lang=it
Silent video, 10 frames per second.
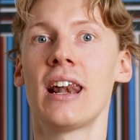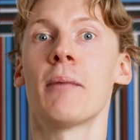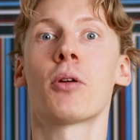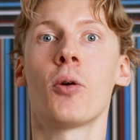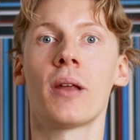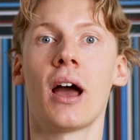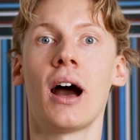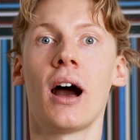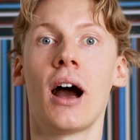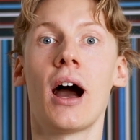la
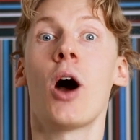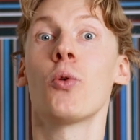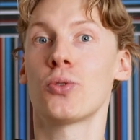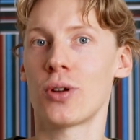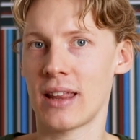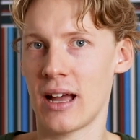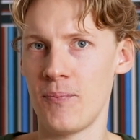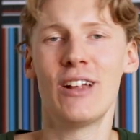propria autorità.